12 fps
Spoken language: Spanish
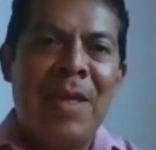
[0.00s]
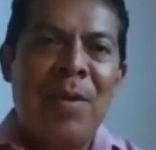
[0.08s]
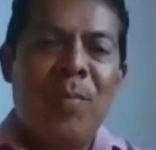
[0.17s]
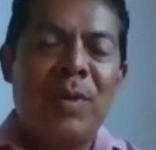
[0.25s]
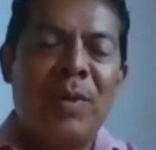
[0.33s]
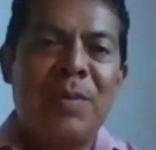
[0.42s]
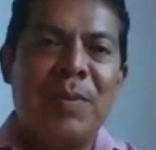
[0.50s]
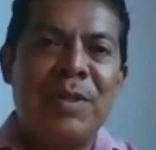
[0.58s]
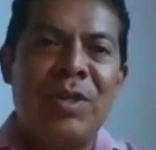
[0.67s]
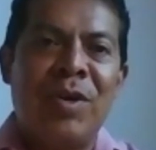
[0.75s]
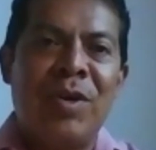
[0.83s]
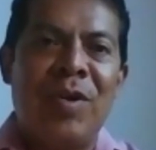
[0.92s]
pues, pues,
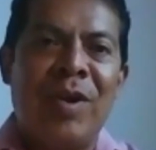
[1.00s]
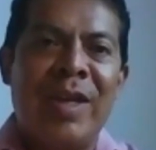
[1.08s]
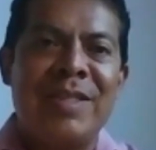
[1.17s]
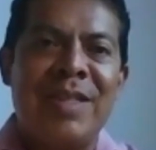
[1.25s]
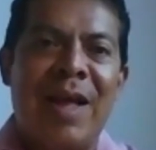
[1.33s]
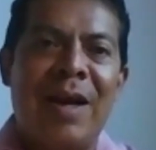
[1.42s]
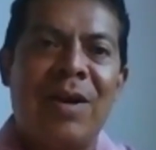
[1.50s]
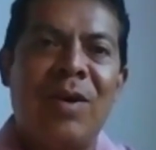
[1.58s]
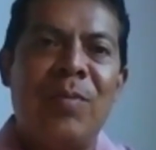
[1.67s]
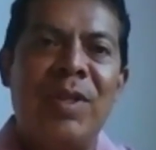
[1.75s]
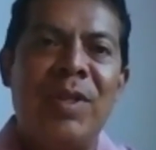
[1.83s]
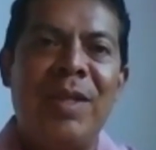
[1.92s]
yo creo que esta
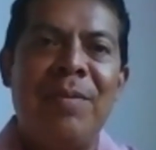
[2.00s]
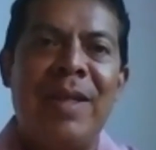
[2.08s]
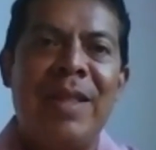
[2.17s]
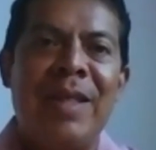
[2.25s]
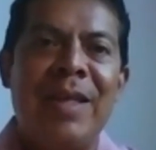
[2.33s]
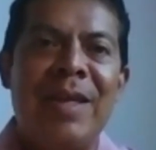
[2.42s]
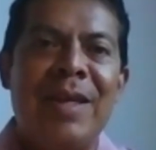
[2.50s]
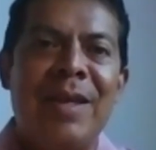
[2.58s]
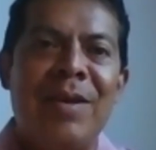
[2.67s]
comitiva de